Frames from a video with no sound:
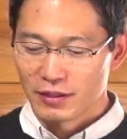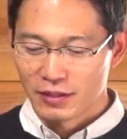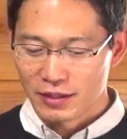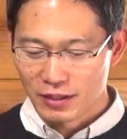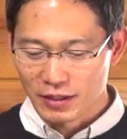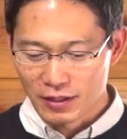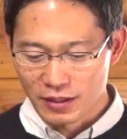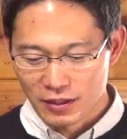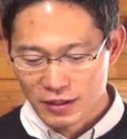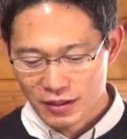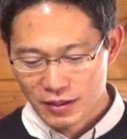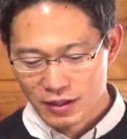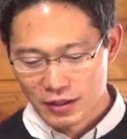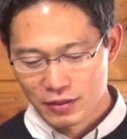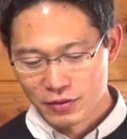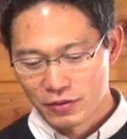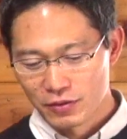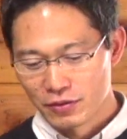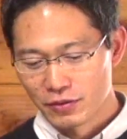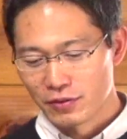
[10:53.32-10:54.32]
で
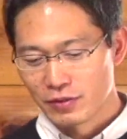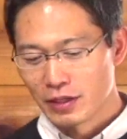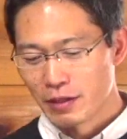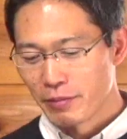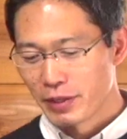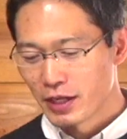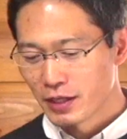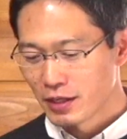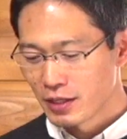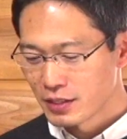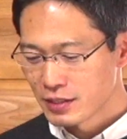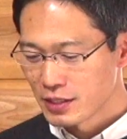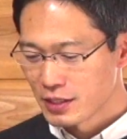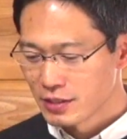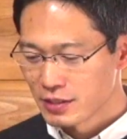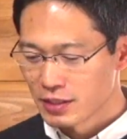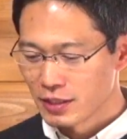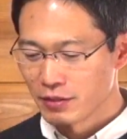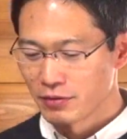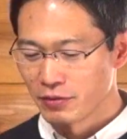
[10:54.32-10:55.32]
あの山中
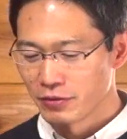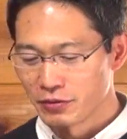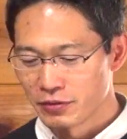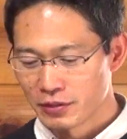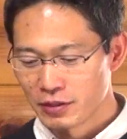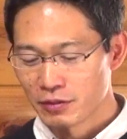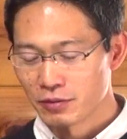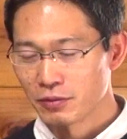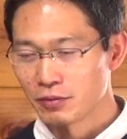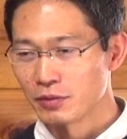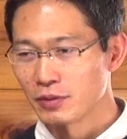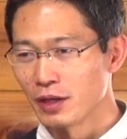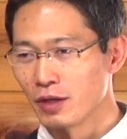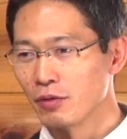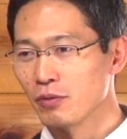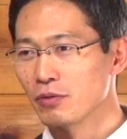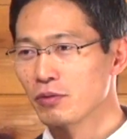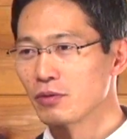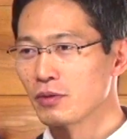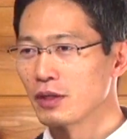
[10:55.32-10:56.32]
先生の言ってることが
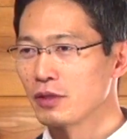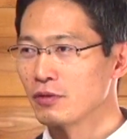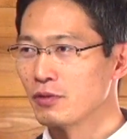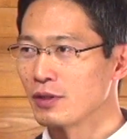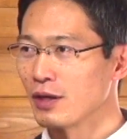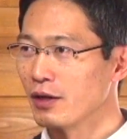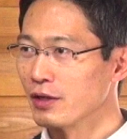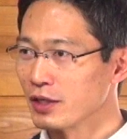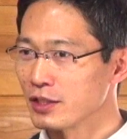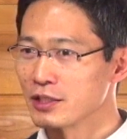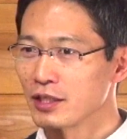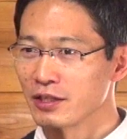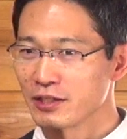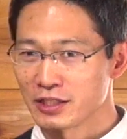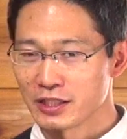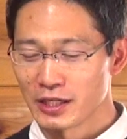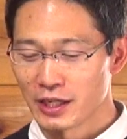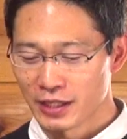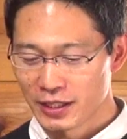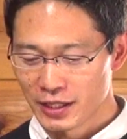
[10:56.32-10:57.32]
本当かどうか私は
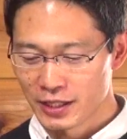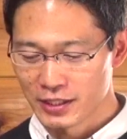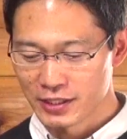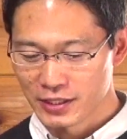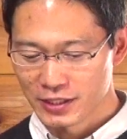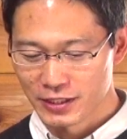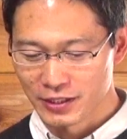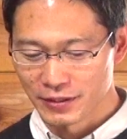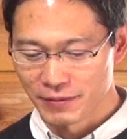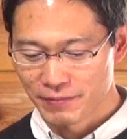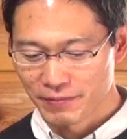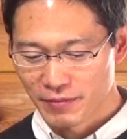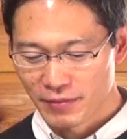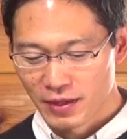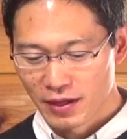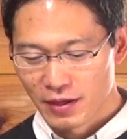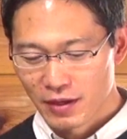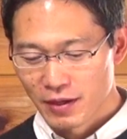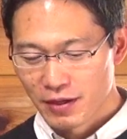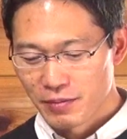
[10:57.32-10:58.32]
知らないし
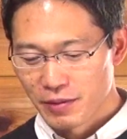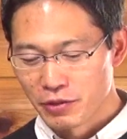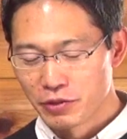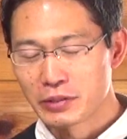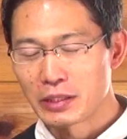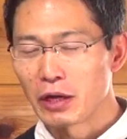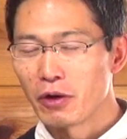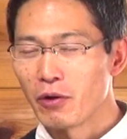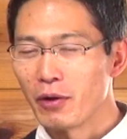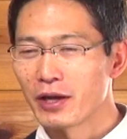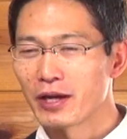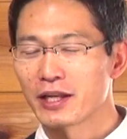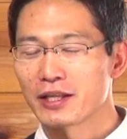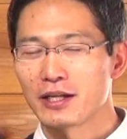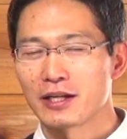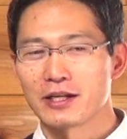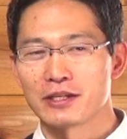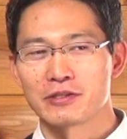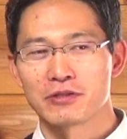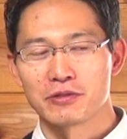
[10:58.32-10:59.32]
蓋を開け
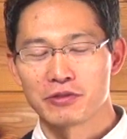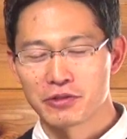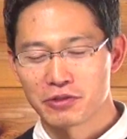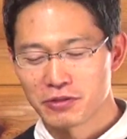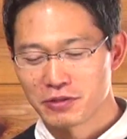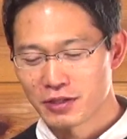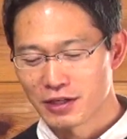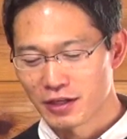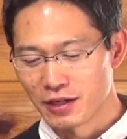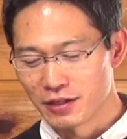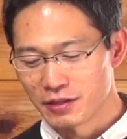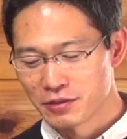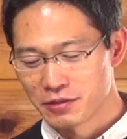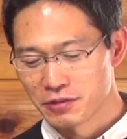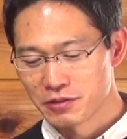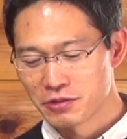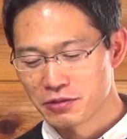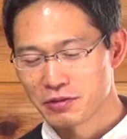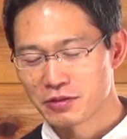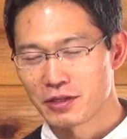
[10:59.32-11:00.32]
たら数週間
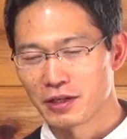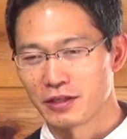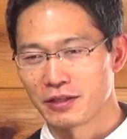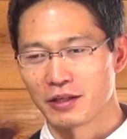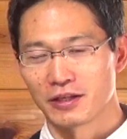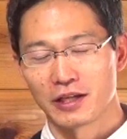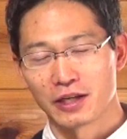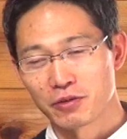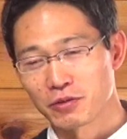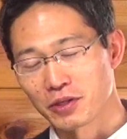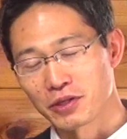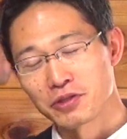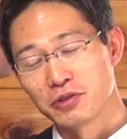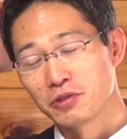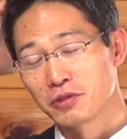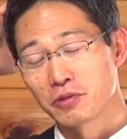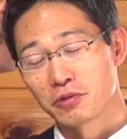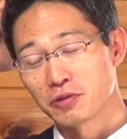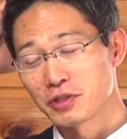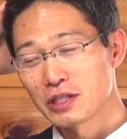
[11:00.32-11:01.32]
数週間でなんとか
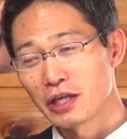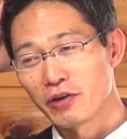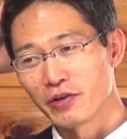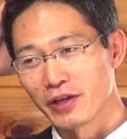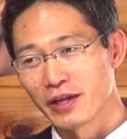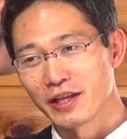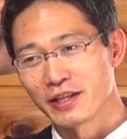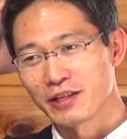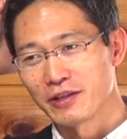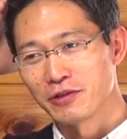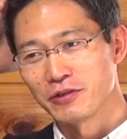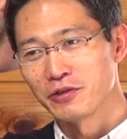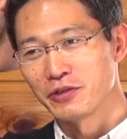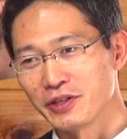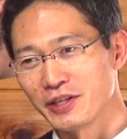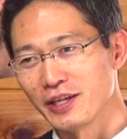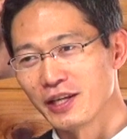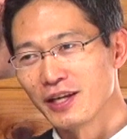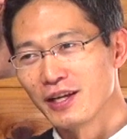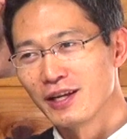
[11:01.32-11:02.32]
収束したよねってう
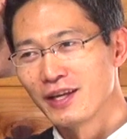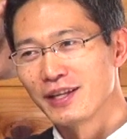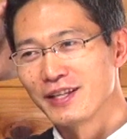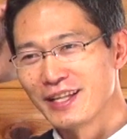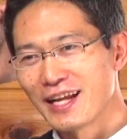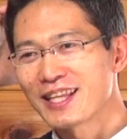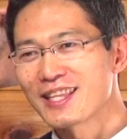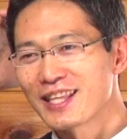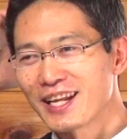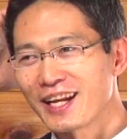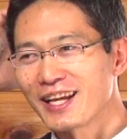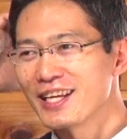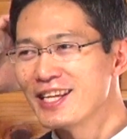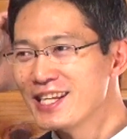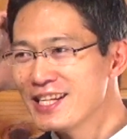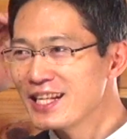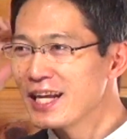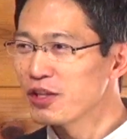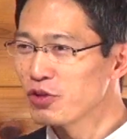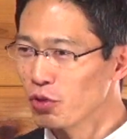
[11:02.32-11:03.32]
になったら
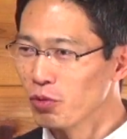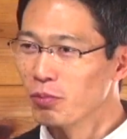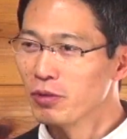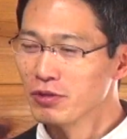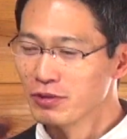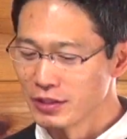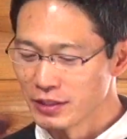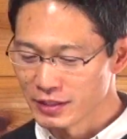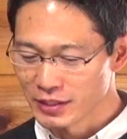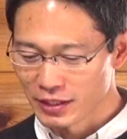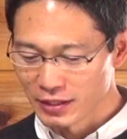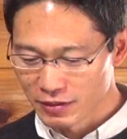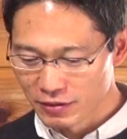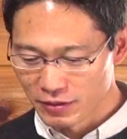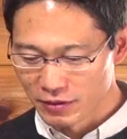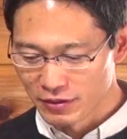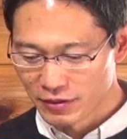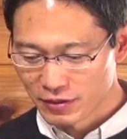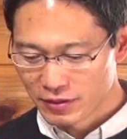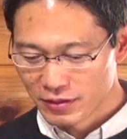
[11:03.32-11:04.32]
いいなと思うんですけ
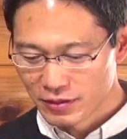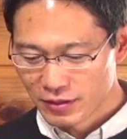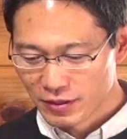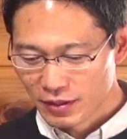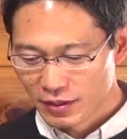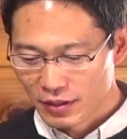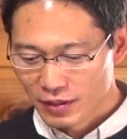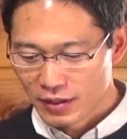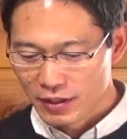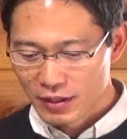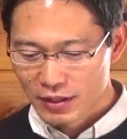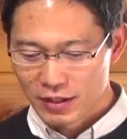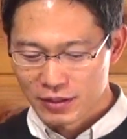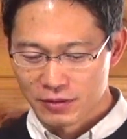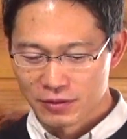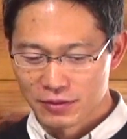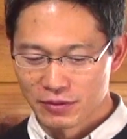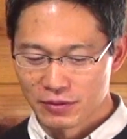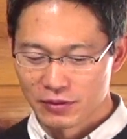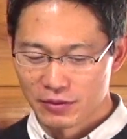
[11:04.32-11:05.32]
どあ
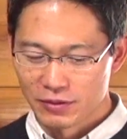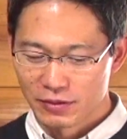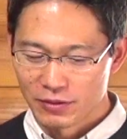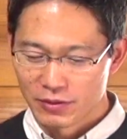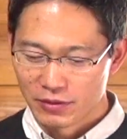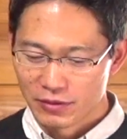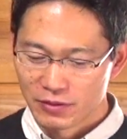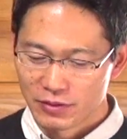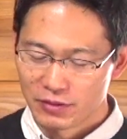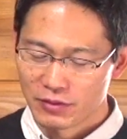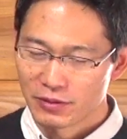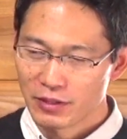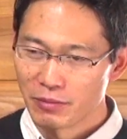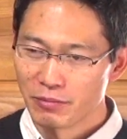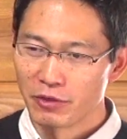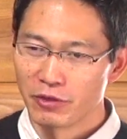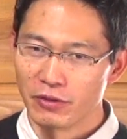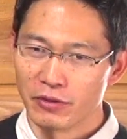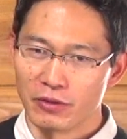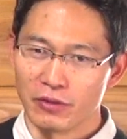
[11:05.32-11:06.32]
ので
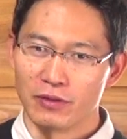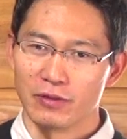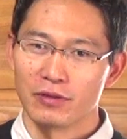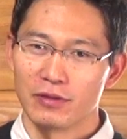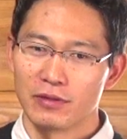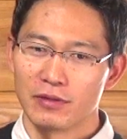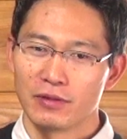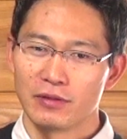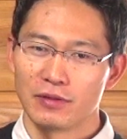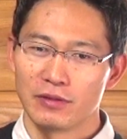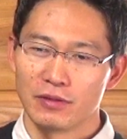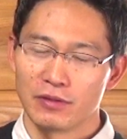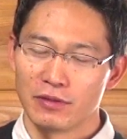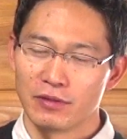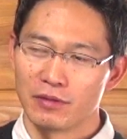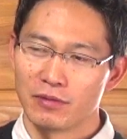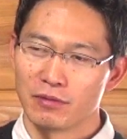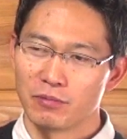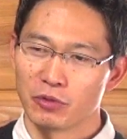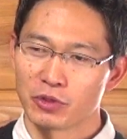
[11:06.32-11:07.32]
も
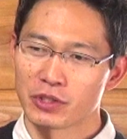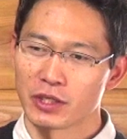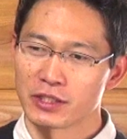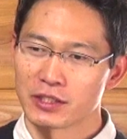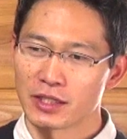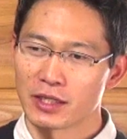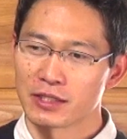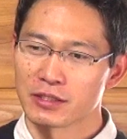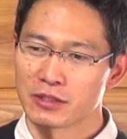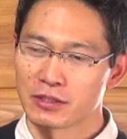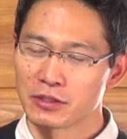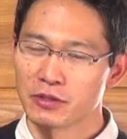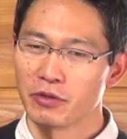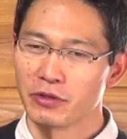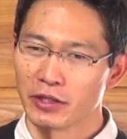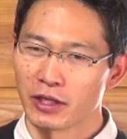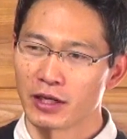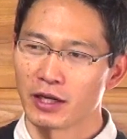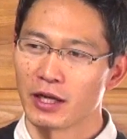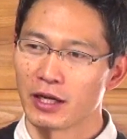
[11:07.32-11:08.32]
もしかしたらす
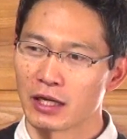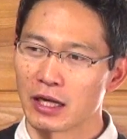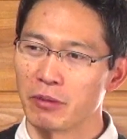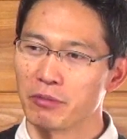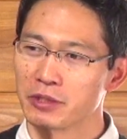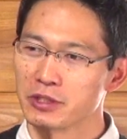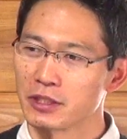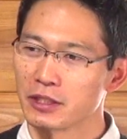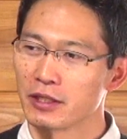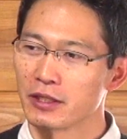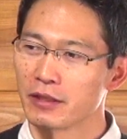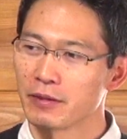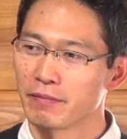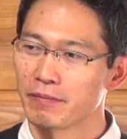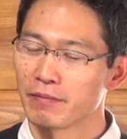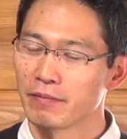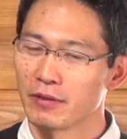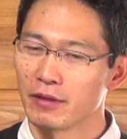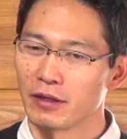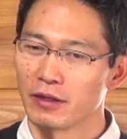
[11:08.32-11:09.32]
ごい長いかもしれない。
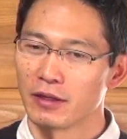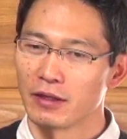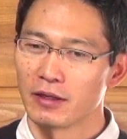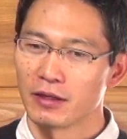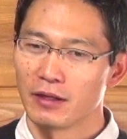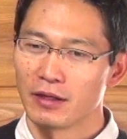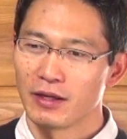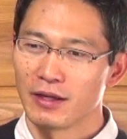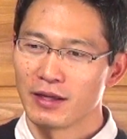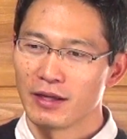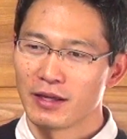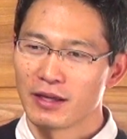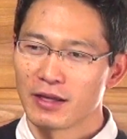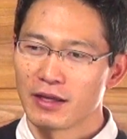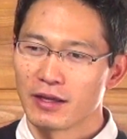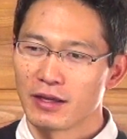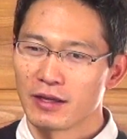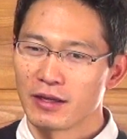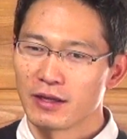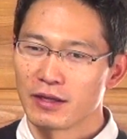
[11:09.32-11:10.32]
で
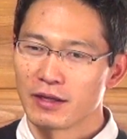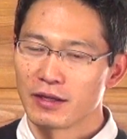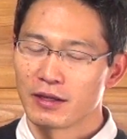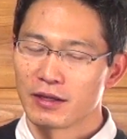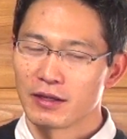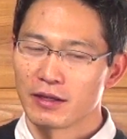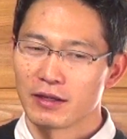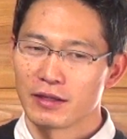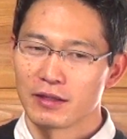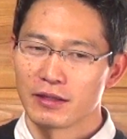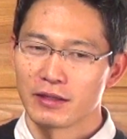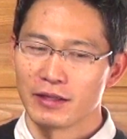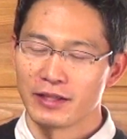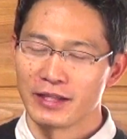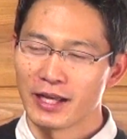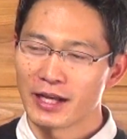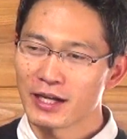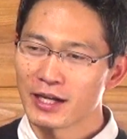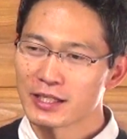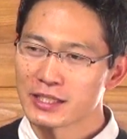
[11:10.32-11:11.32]
で
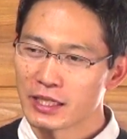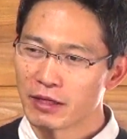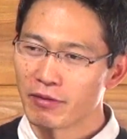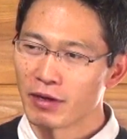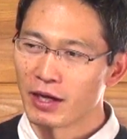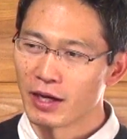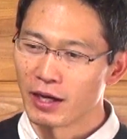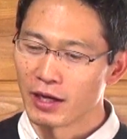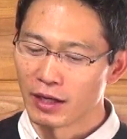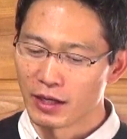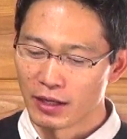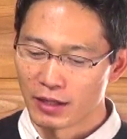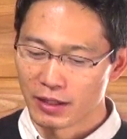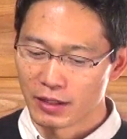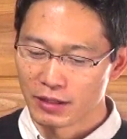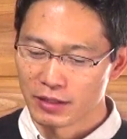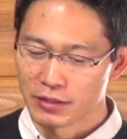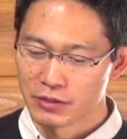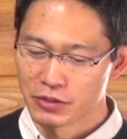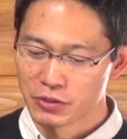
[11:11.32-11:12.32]
長さ
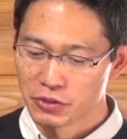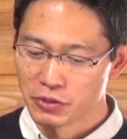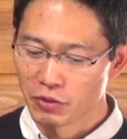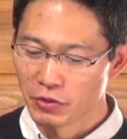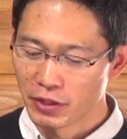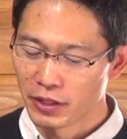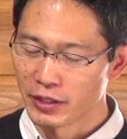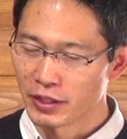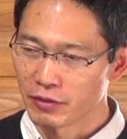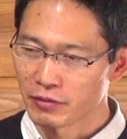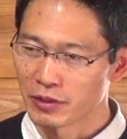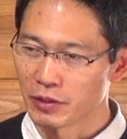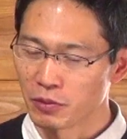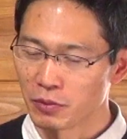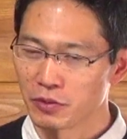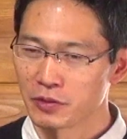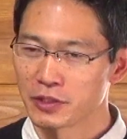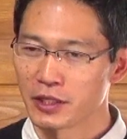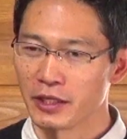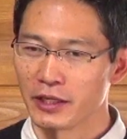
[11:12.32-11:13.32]
は重要ではなくて
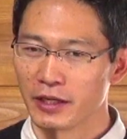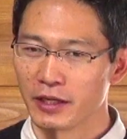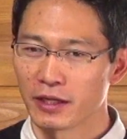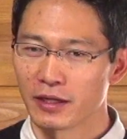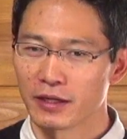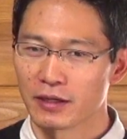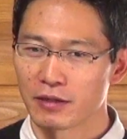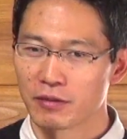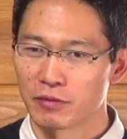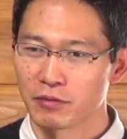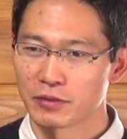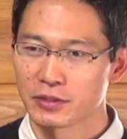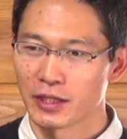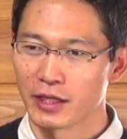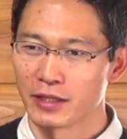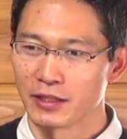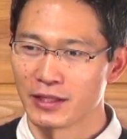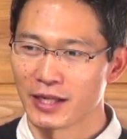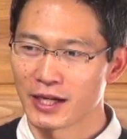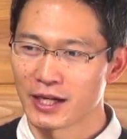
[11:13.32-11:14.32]
この際ねこの
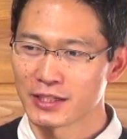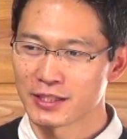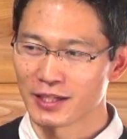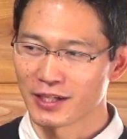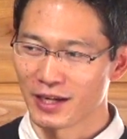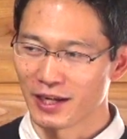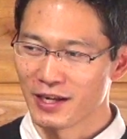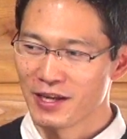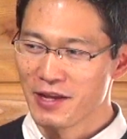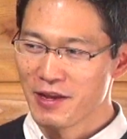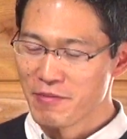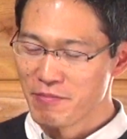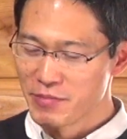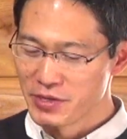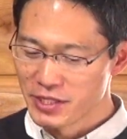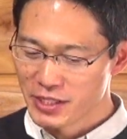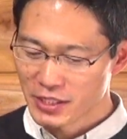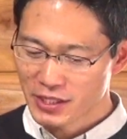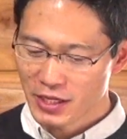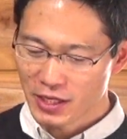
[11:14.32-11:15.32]
際長さが
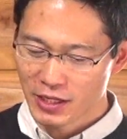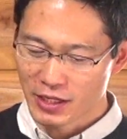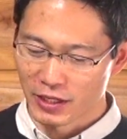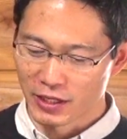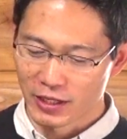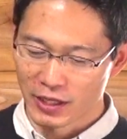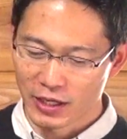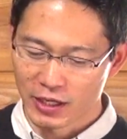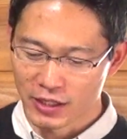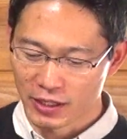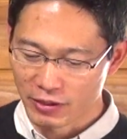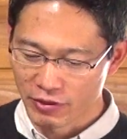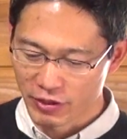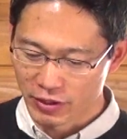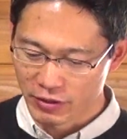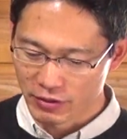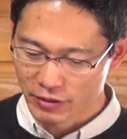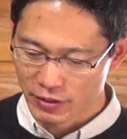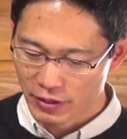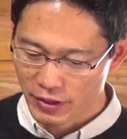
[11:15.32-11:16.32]
短いか長いかで
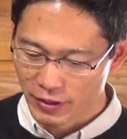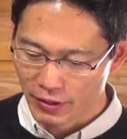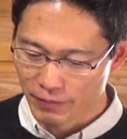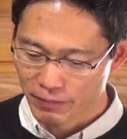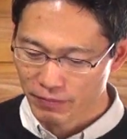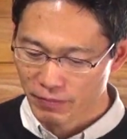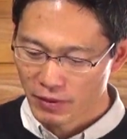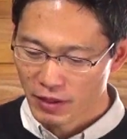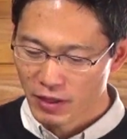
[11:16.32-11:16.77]
はなくて